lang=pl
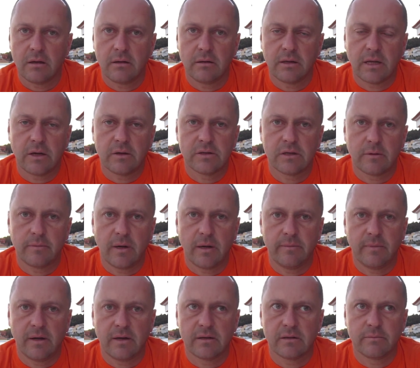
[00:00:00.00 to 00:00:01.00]
ta osoba
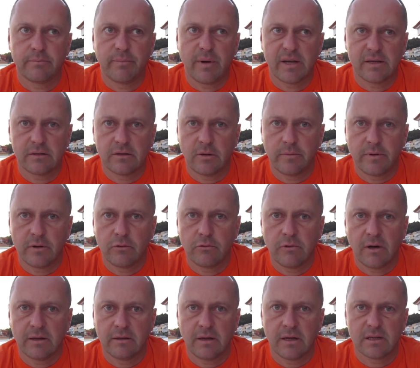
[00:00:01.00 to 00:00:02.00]
ma bardzo dobre
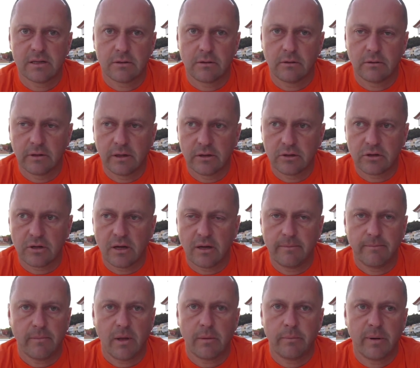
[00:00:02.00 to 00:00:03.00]
układy
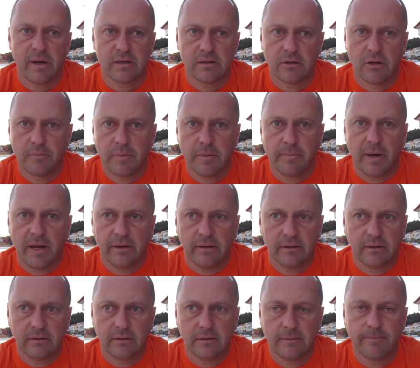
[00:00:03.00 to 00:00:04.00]
astrologiczne, ma bardzo dobre
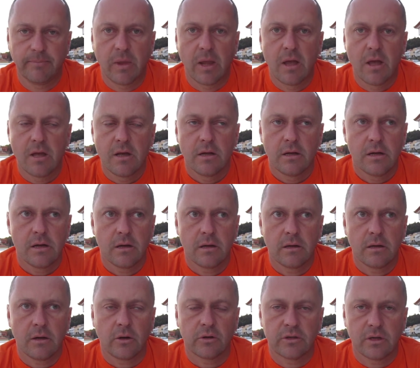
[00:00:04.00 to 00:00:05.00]
planety,
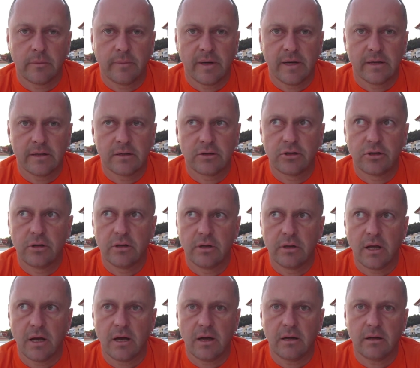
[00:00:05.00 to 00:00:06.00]
Y, osoba jest
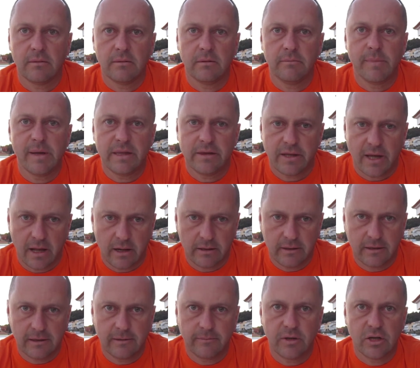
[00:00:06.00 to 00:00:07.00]
silna
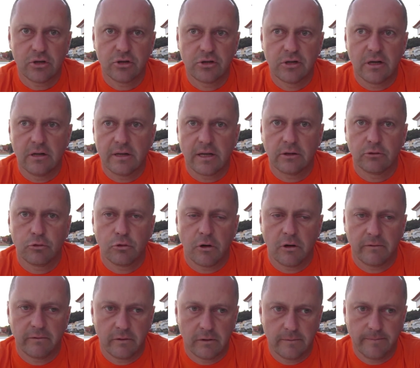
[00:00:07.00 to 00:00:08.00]
mentalnie, jest silna
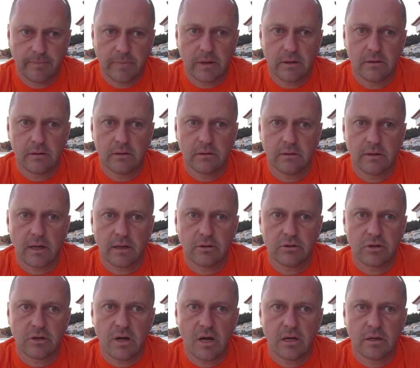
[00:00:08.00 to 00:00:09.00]
duchowo, y,
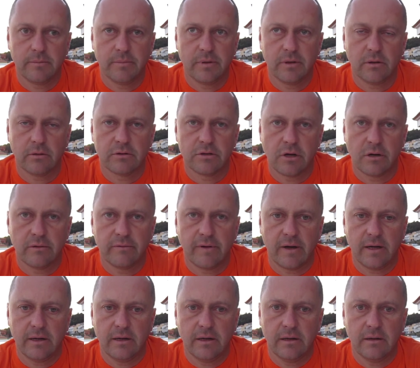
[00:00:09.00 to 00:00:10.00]
także jakby
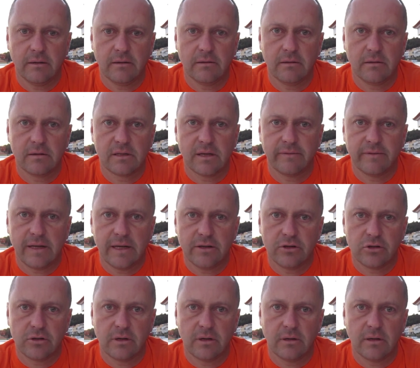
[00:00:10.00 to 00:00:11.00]
oddziaływanie y,
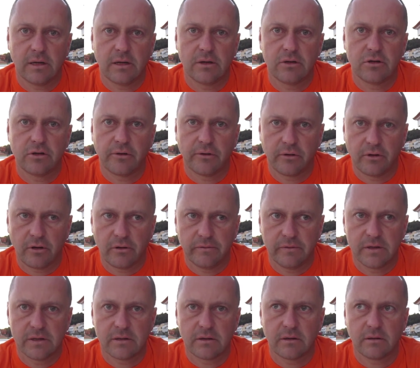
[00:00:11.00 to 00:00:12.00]
zewnętrzne jakichś
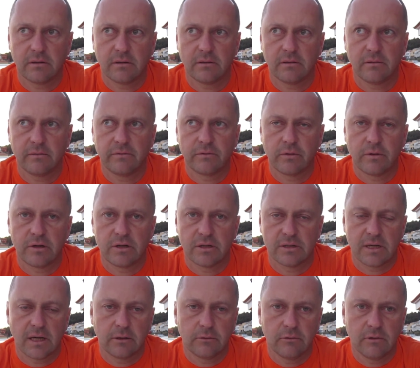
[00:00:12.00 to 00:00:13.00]
środowisk, w których się
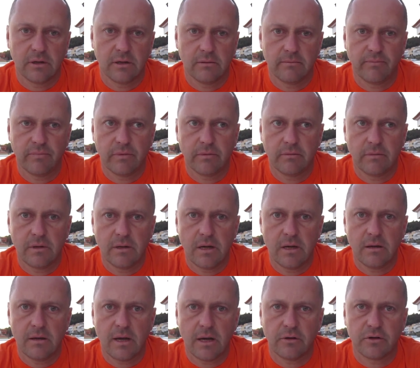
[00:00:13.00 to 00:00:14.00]
znajduje,
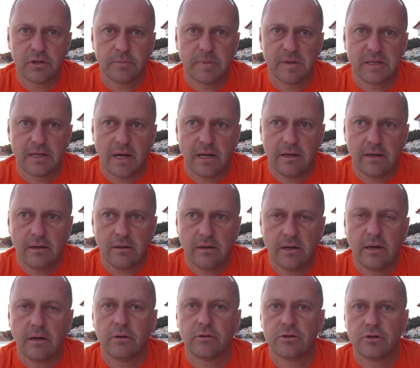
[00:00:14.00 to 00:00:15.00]
nie, jakoś specjalnie
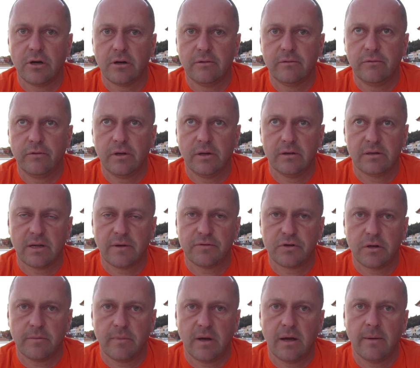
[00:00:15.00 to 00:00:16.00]
nie oddziałuje,
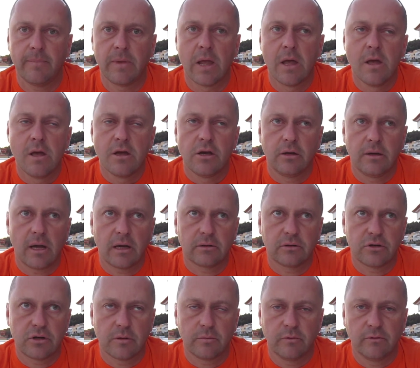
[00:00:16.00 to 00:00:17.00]
zawsze ma, jak
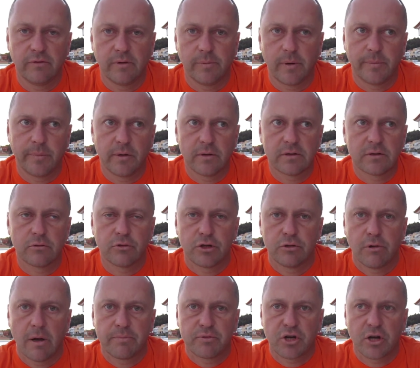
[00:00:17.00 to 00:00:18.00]
to się mówi po polsku,
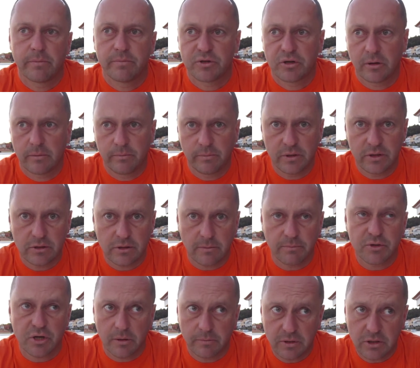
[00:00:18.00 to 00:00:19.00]
siłę prze, przebicia,
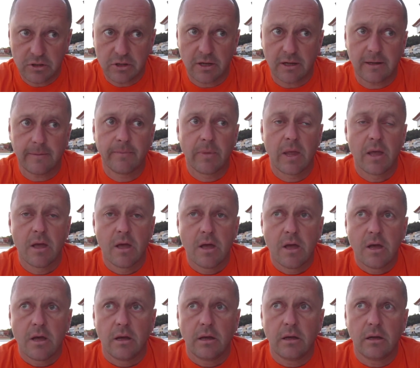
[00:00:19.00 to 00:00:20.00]
przebicia
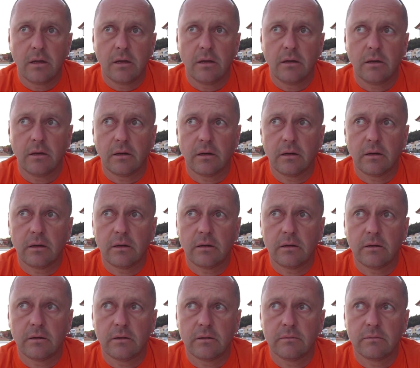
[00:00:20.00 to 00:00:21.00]
i
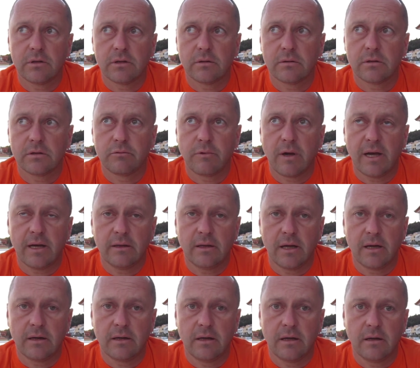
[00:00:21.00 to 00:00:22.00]
e, złe
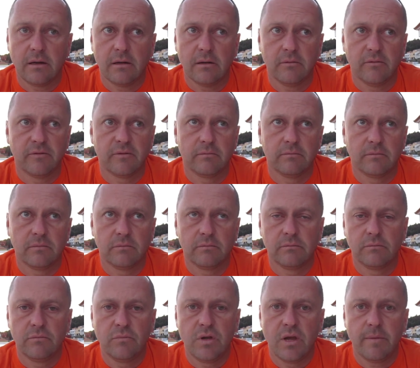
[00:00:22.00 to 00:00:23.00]
energie
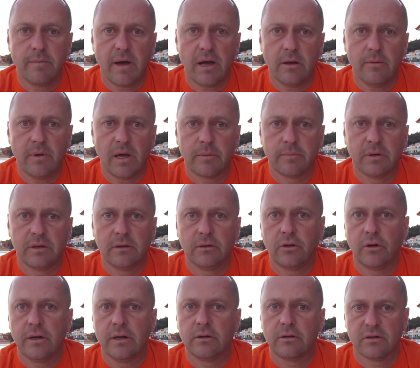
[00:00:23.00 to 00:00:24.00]
mm, nie mają jakby
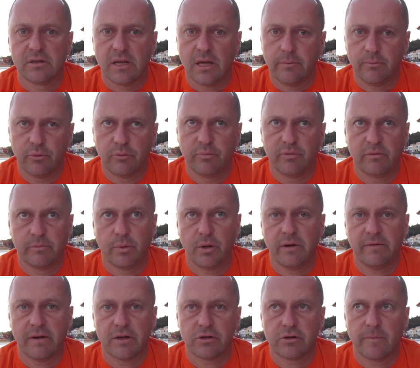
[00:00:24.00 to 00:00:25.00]
do niej dostępu,
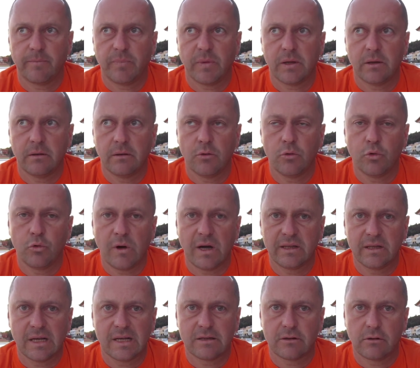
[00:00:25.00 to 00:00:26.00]
ponieważ
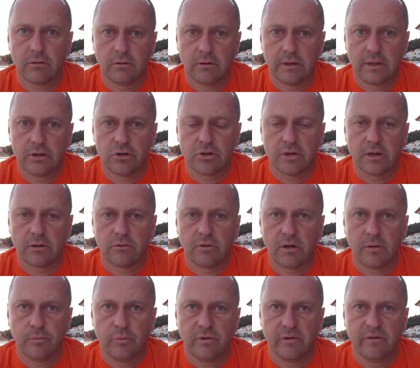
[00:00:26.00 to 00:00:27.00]
układy astrologiczne,
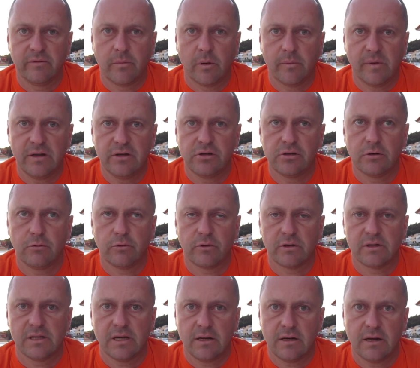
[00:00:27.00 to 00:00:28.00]
które były w momencie
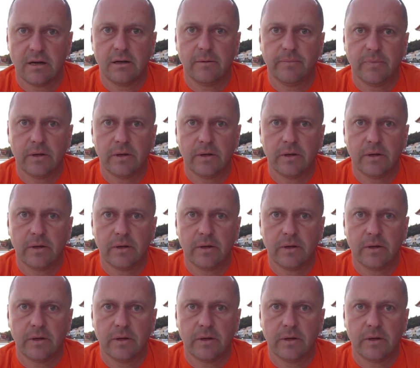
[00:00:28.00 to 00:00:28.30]
urodzenia